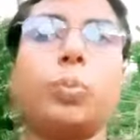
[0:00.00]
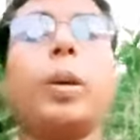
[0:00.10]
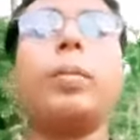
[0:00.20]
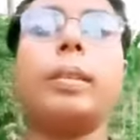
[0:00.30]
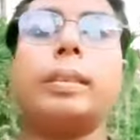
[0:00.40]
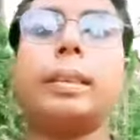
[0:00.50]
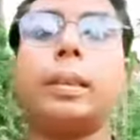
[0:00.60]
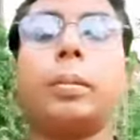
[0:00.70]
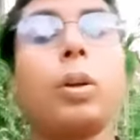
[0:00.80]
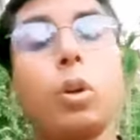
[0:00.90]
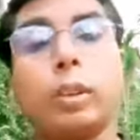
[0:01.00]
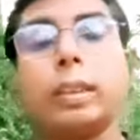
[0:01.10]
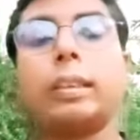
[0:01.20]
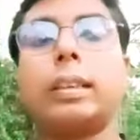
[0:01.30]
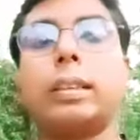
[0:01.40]
সুপারভাইজার বা
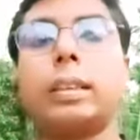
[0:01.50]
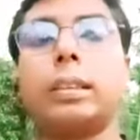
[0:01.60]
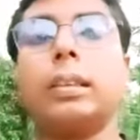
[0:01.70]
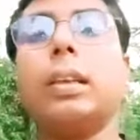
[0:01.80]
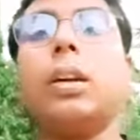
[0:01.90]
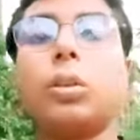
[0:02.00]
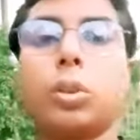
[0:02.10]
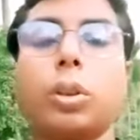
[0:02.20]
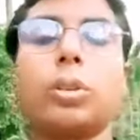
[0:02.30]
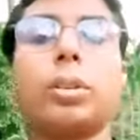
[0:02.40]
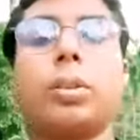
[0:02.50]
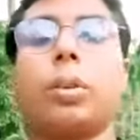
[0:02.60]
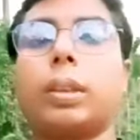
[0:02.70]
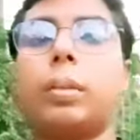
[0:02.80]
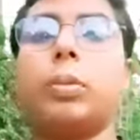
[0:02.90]
কন্ট্রাক্টরের সাথে সরাসরি
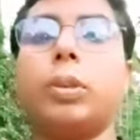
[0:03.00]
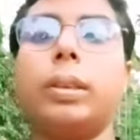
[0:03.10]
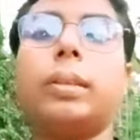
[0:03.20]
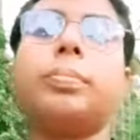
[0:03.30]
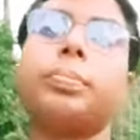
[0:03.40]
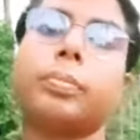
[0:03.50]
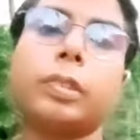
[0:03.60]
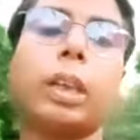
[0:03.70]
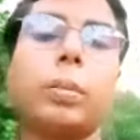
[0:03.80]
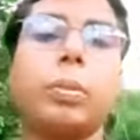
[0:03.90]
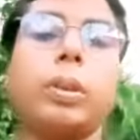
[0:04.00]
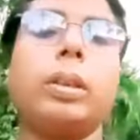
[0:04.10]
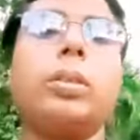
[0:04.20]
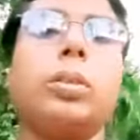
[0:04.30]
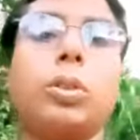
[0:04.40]
কথা বলিয়ে তারপরেই
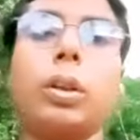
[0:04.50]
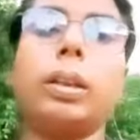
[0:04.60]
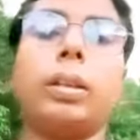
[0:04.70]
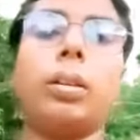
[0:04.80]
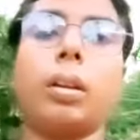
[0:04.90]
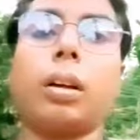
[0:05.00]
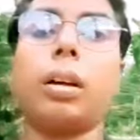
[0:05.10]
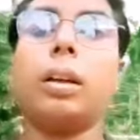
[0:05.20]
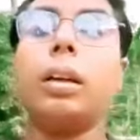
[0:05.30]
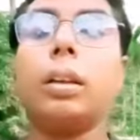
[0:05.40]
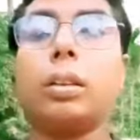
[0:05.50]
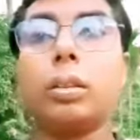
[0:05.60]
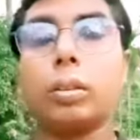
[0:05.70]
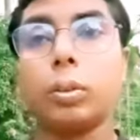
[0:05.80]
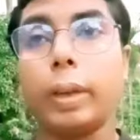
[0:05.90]
কিন্তু জয়নিং করা হয়
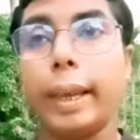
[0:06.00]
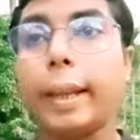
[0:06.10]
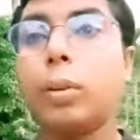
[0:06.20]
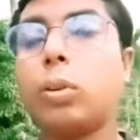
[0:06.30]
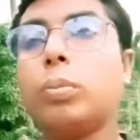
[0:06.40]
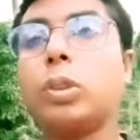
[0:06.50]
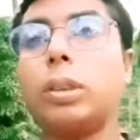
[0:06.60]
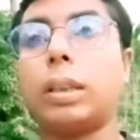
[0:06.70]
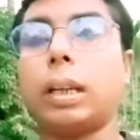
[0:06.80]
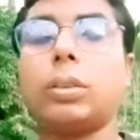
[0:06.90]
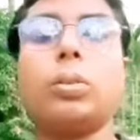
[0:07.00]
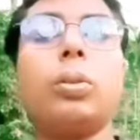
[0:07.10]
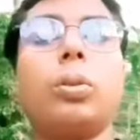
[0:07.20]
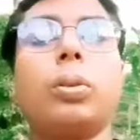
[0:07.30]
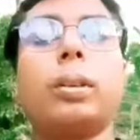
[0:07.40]
তো এরকম যদি
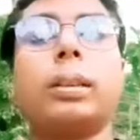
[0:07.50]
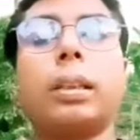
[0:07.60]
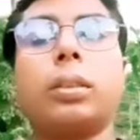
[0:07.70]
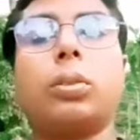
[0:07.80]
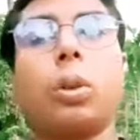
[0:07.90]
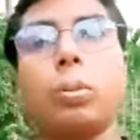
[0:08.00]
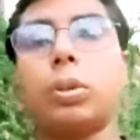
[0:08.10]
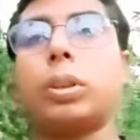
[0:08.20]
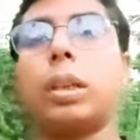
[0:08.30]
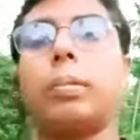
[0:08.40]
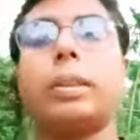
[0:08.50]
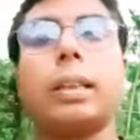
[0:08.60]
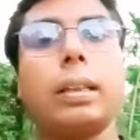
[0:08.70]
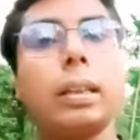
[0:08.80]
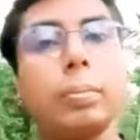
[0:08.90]
কাজগুলো করতে চান তো অবশ্যই আমার
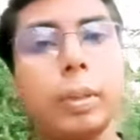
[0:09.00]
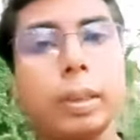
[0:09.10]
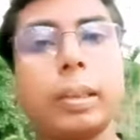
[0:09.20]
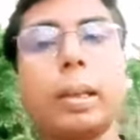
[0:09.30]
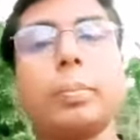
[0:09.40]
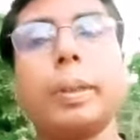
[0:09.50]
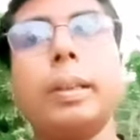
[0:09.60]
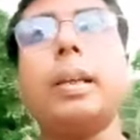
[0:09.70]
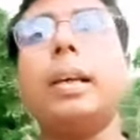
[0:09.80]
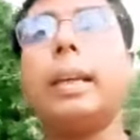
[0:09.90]
চ্যানেলে আপনারা থাকবেন